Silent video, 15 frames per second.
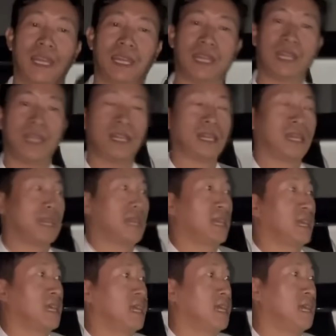हाले बस वही
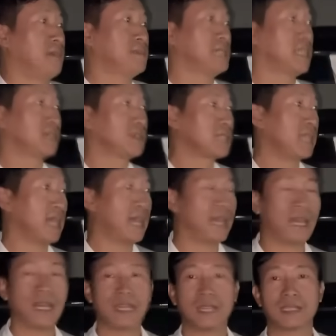हम जिनो से आए
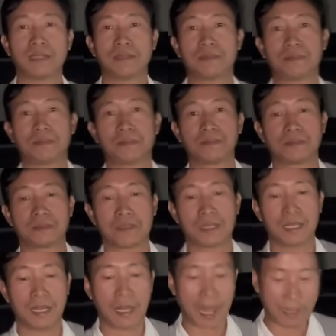
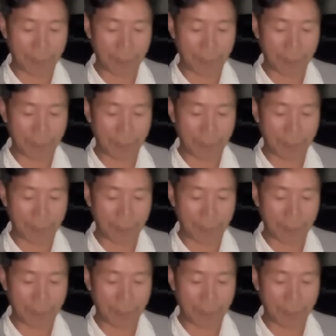हैं